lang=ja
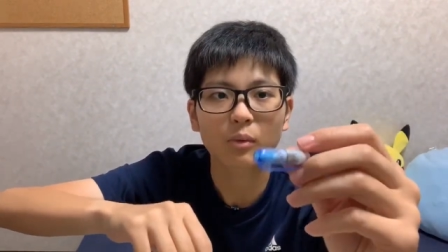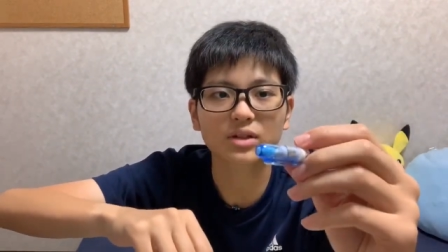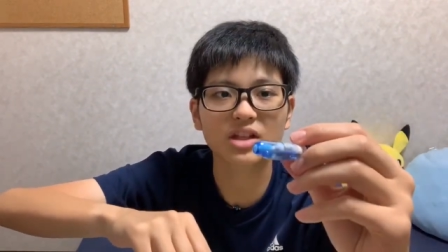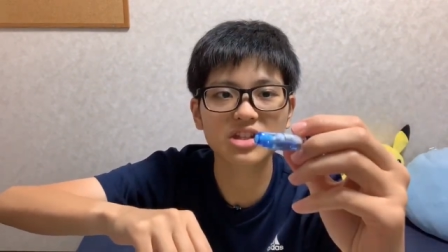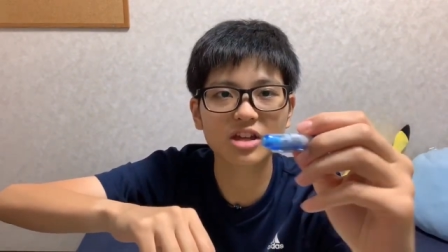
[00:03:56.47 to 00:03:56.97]

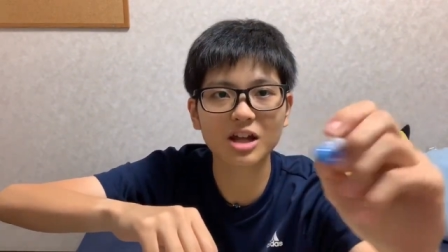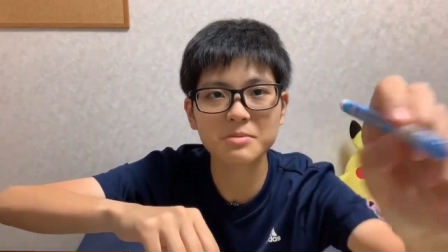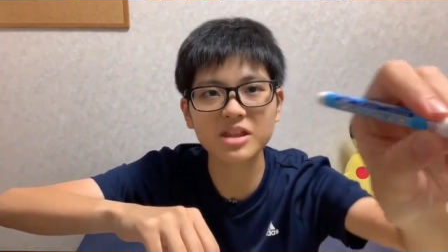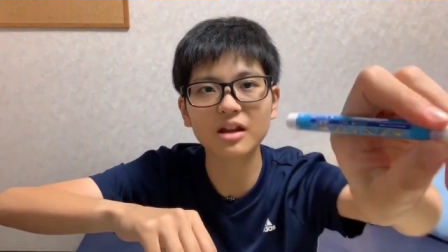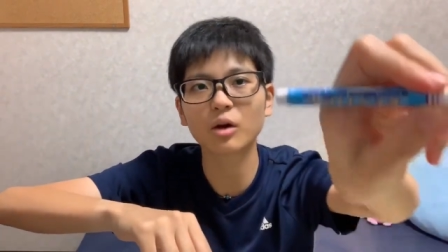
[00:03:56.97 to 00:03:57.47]
私から
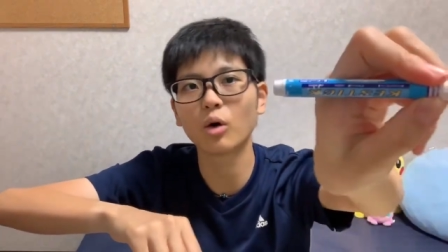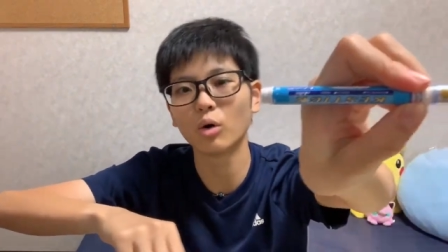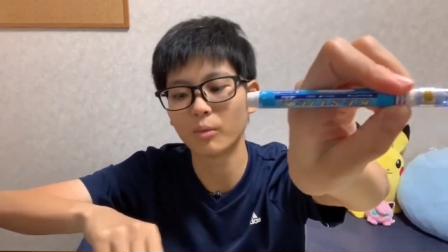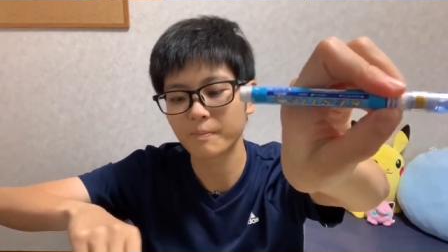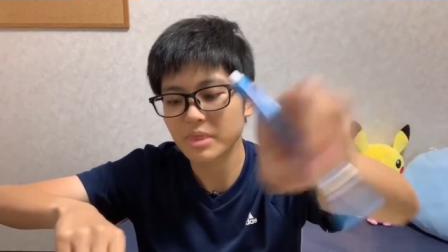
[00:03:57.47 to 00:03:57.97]
見たら
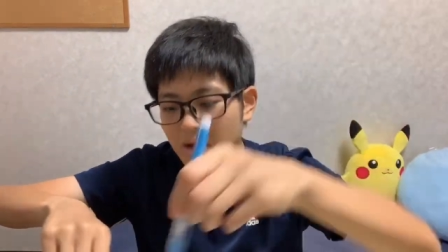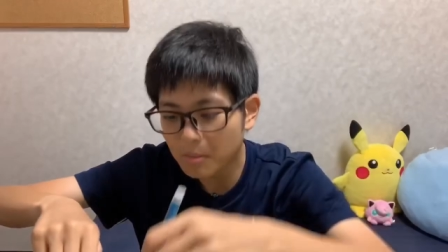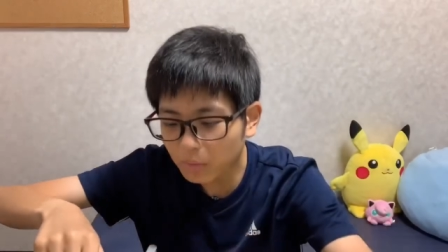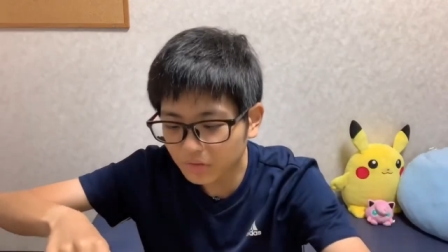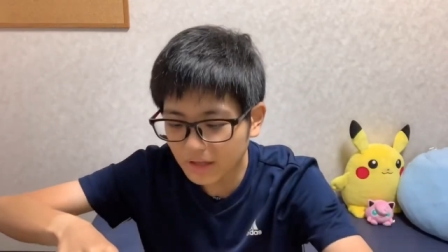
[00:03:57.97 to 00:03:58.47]
こ
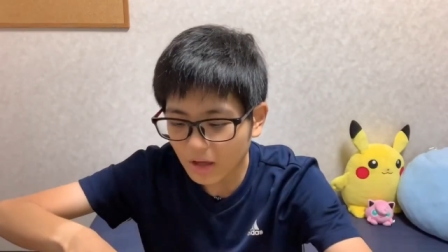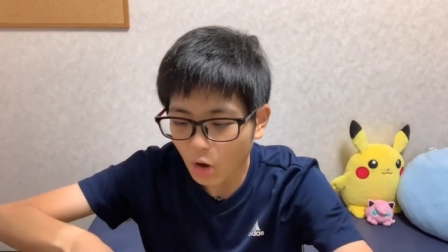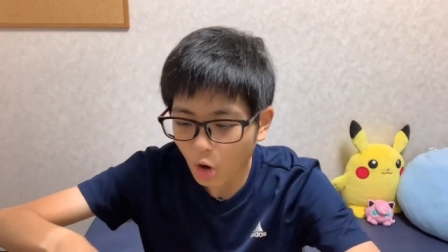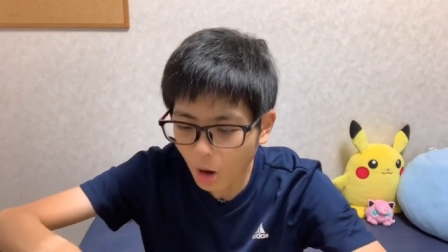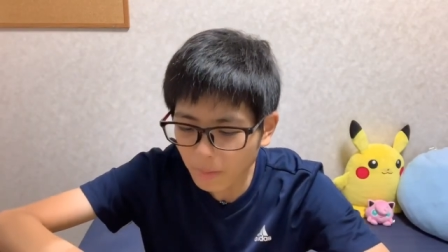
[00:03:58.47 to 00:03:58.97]
う。もうね、
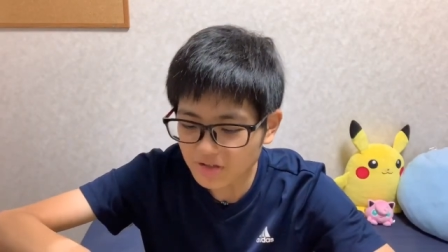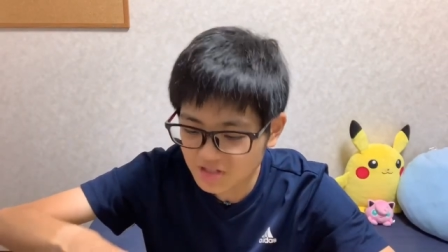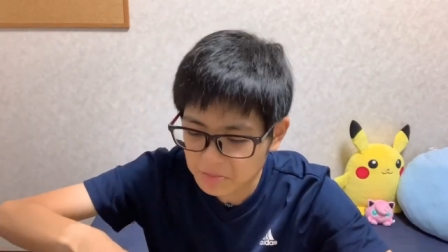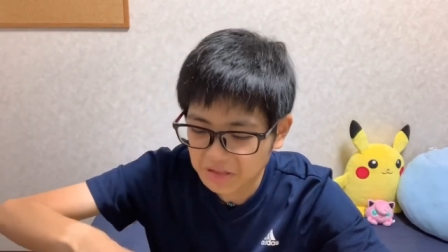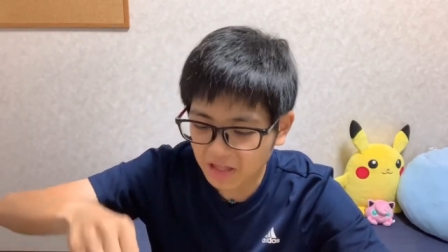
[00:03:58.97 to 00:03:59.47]
ほぼ
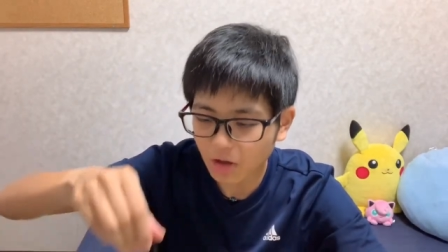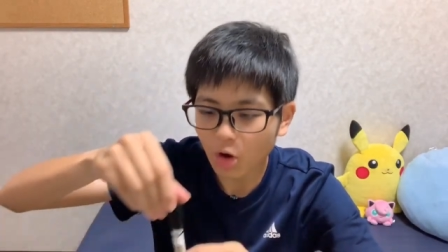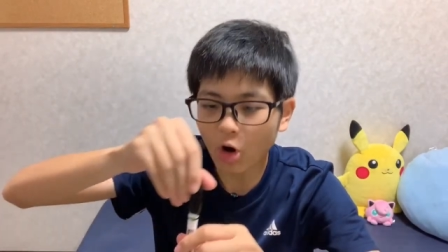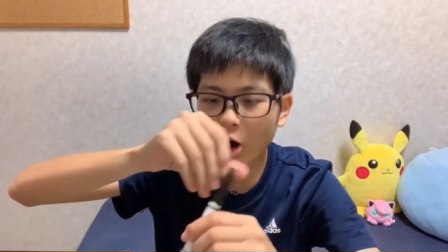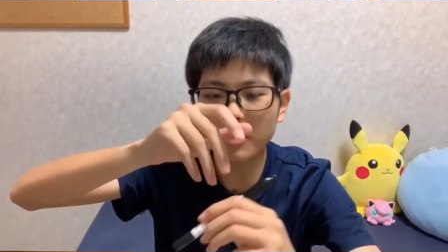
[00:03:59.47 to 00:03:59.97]
すべて、
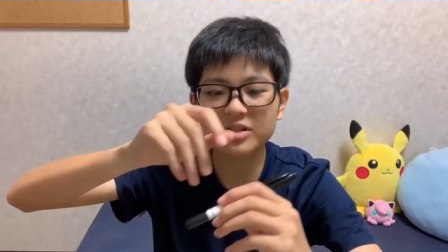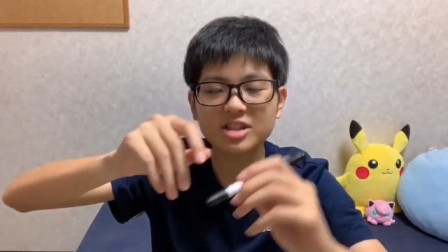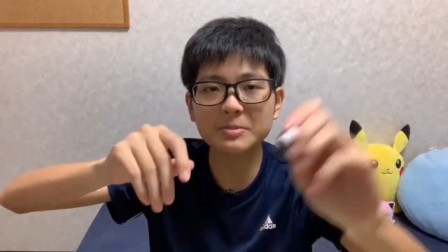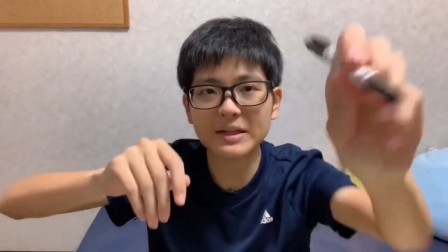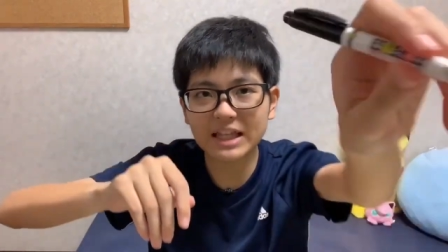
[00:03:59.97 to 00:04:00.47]
ほぼ
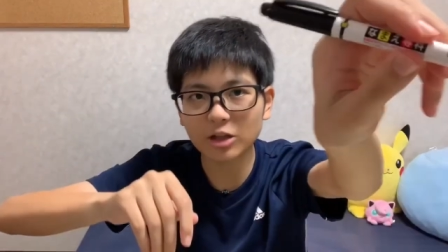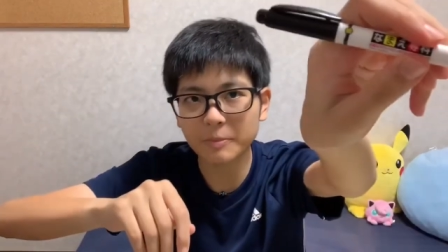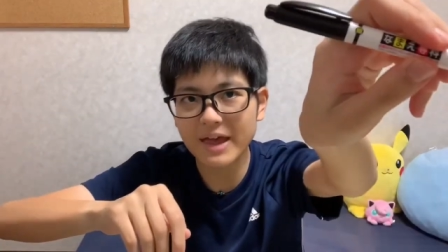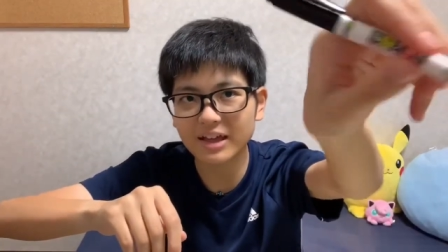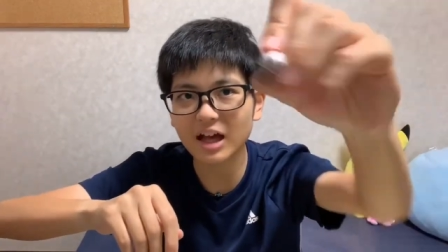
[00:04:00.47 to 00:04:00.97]
すべての
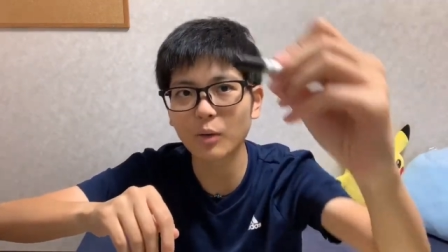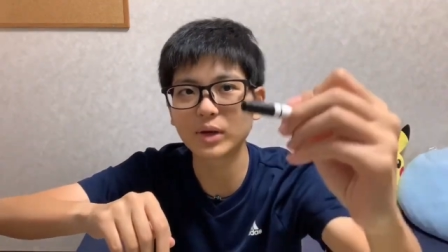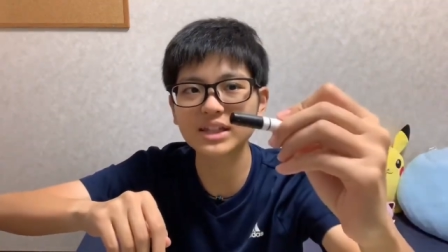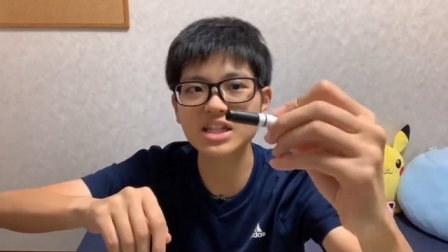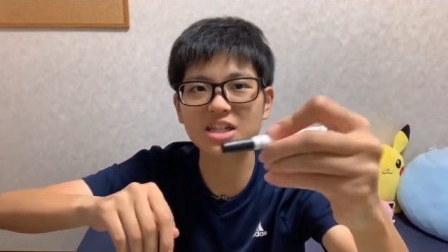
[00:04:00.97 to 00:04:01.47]
ペンが
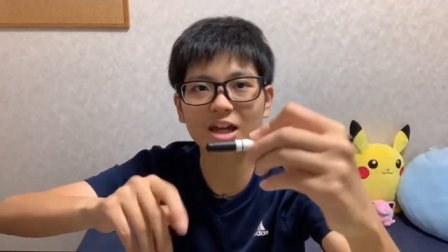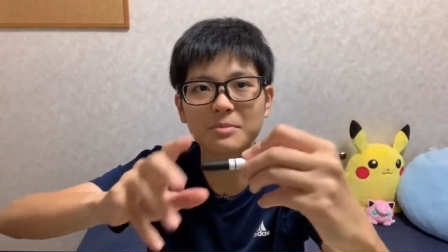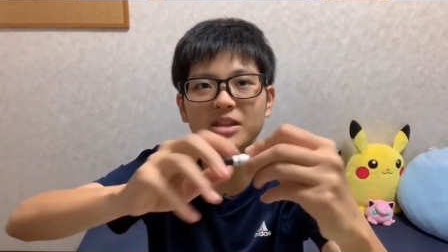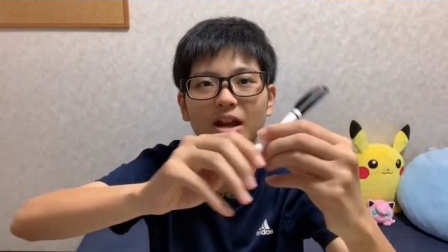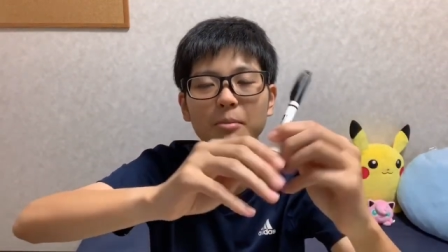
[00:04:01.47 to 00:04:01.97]
私から
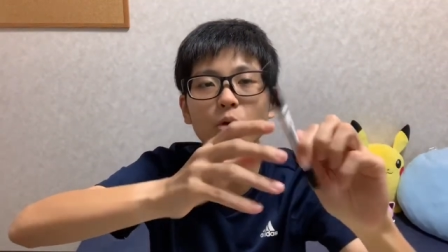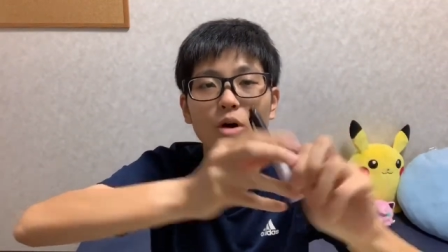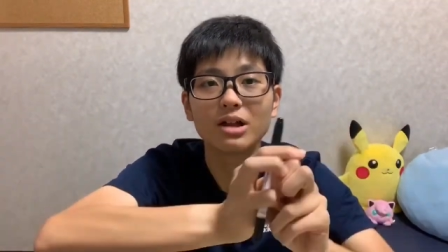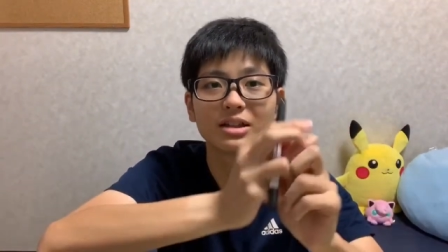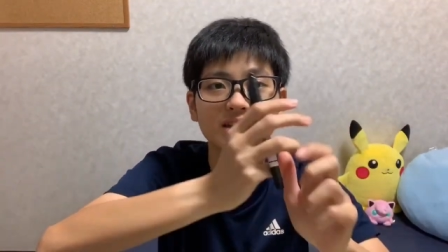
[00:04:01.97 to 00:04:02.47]
見たらも
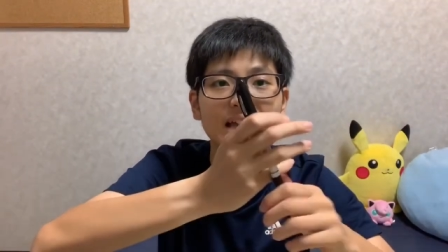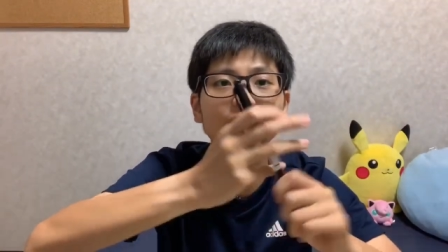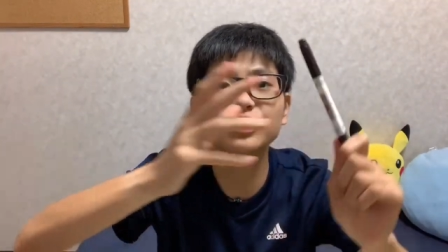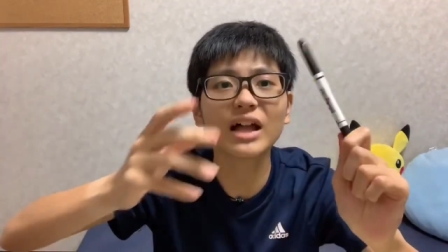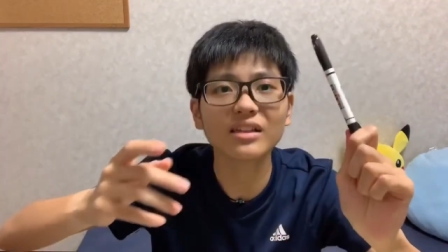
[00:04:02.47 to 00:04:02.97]
う
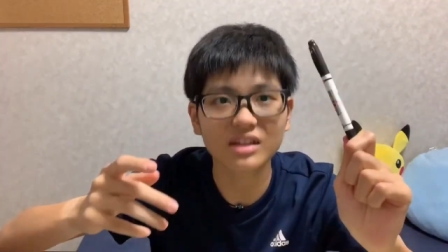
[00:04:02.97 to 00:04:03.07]
逆なん